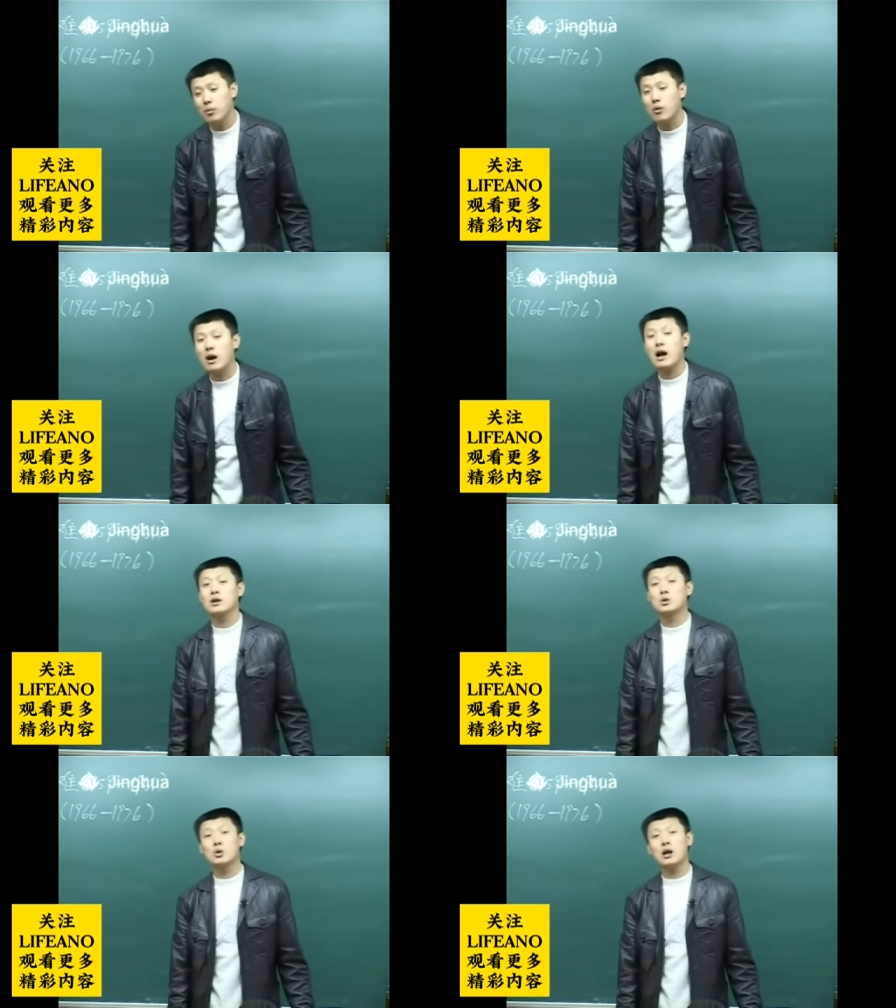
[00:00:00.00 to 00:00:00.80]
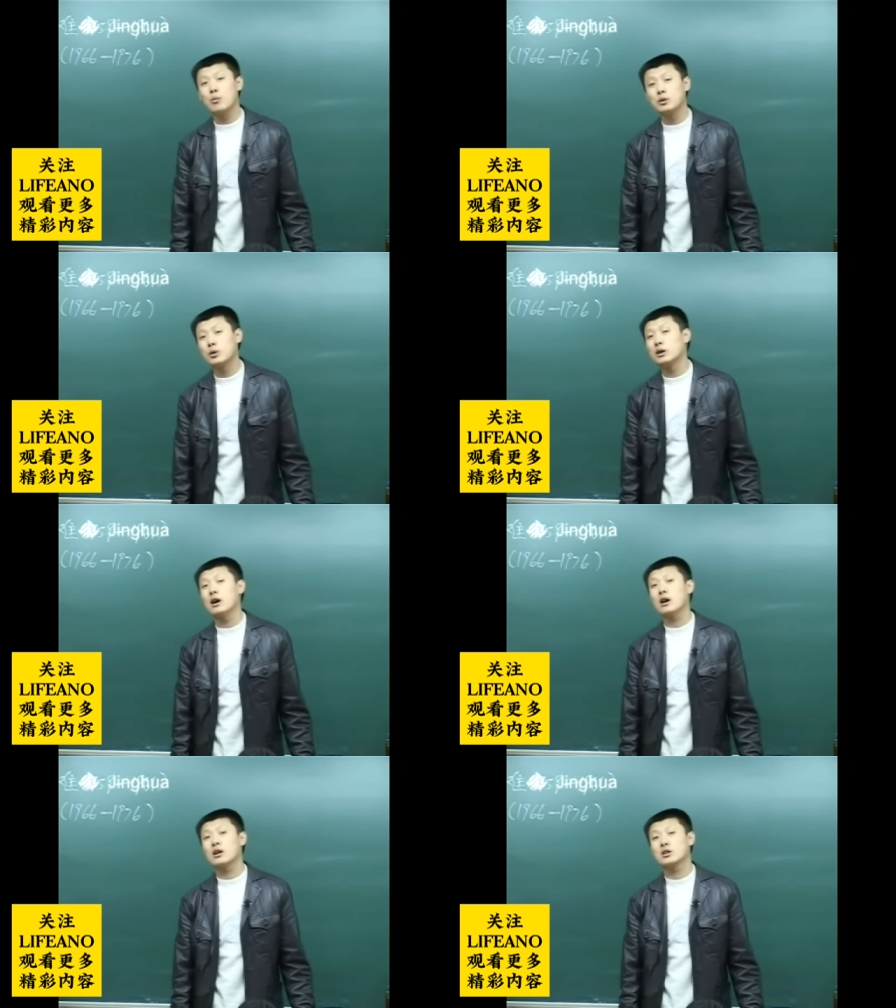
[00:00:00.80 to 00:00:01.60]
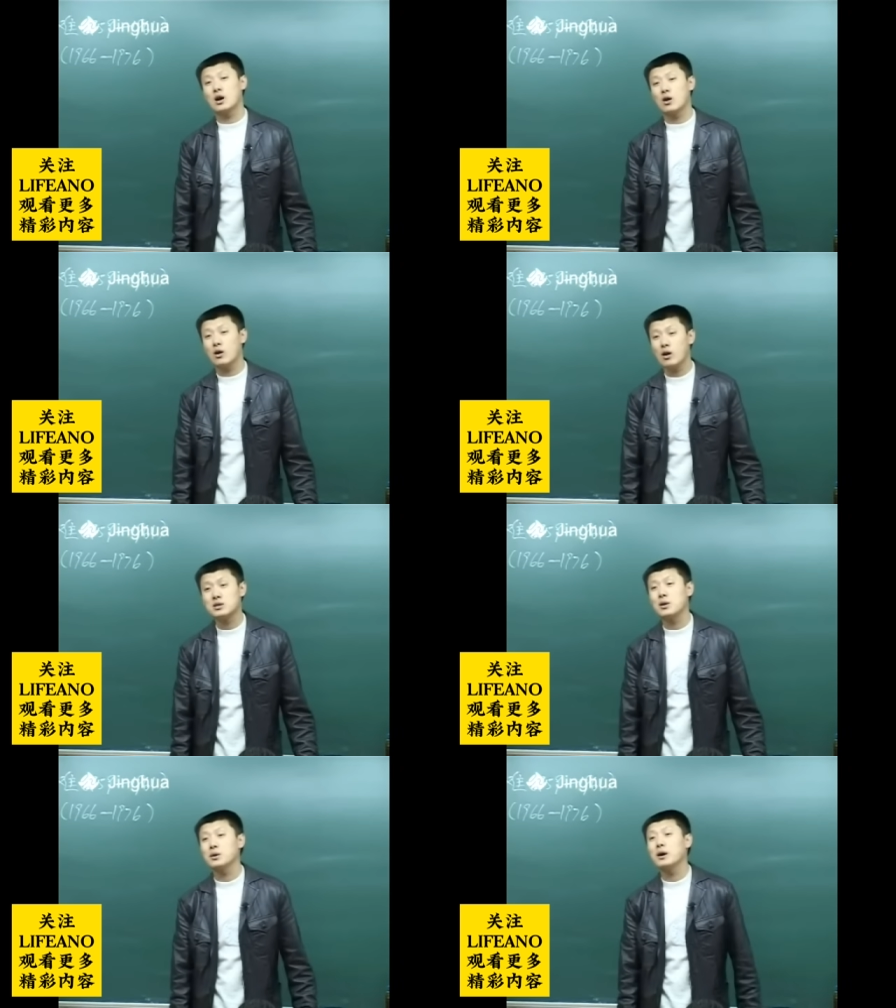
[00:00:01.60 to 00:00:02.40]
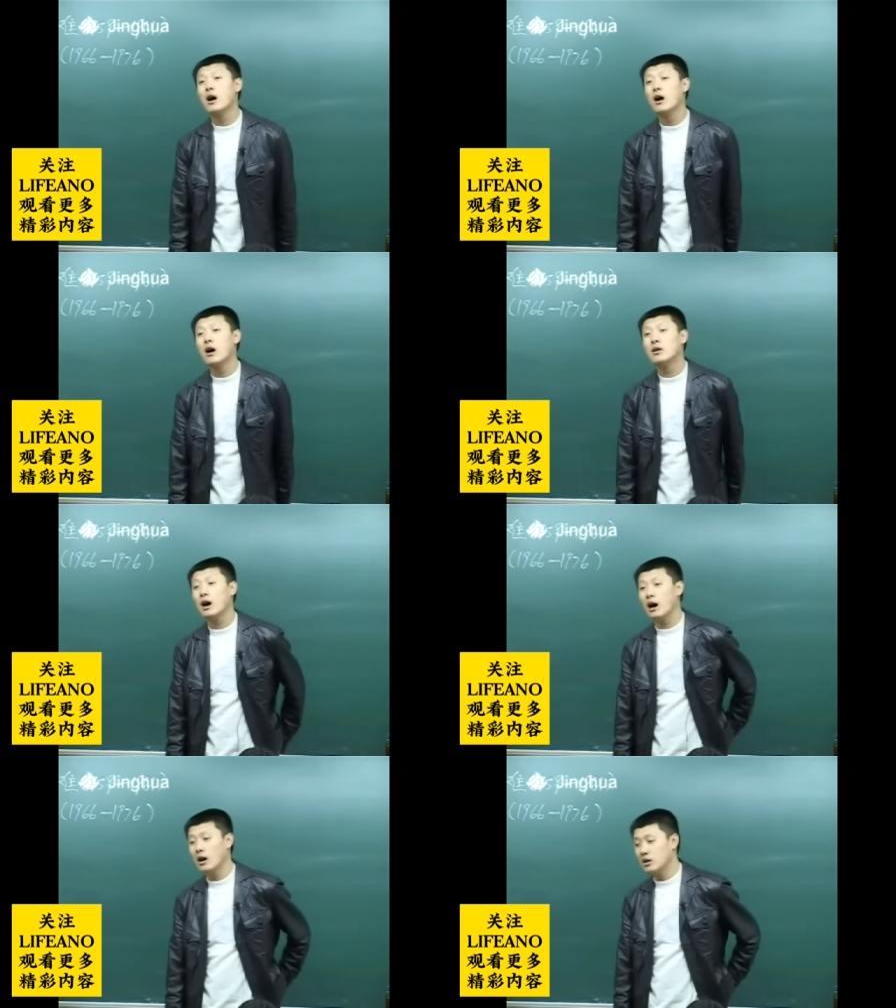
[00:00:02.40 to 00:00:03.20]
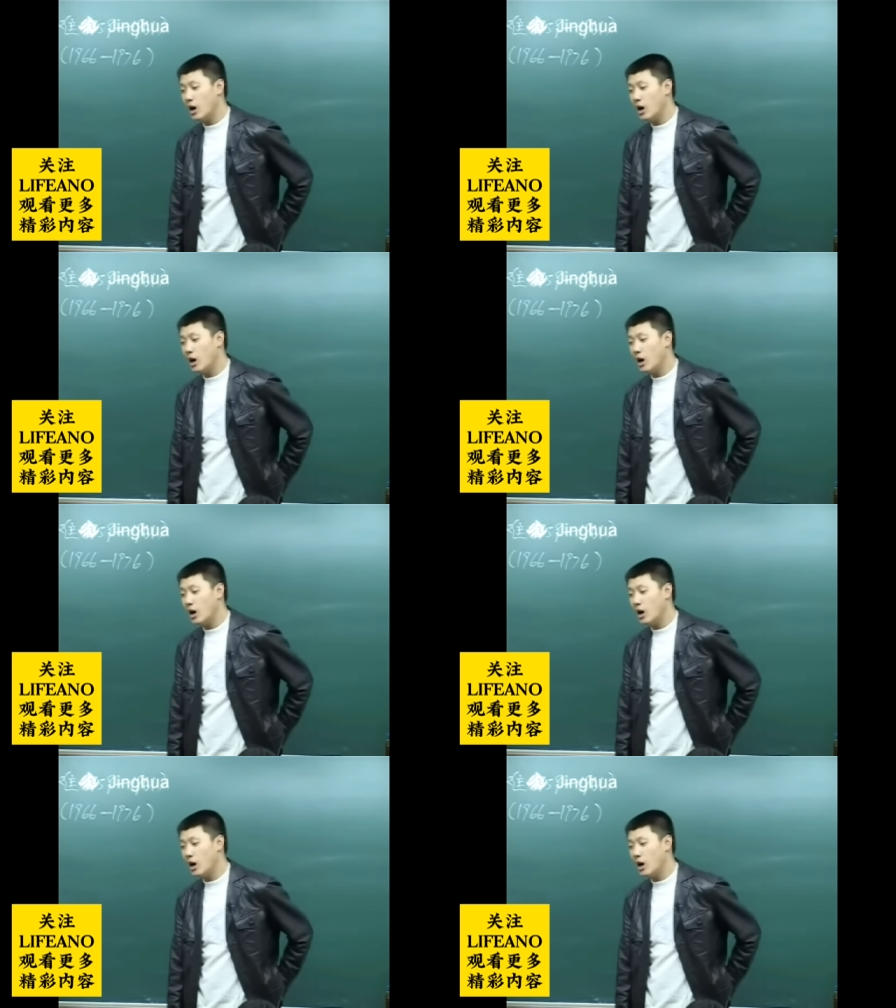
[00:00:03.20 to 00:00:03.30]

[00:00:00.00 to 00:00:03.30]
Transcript: 不干了，多劳不多得，少劳也不少得，是吧？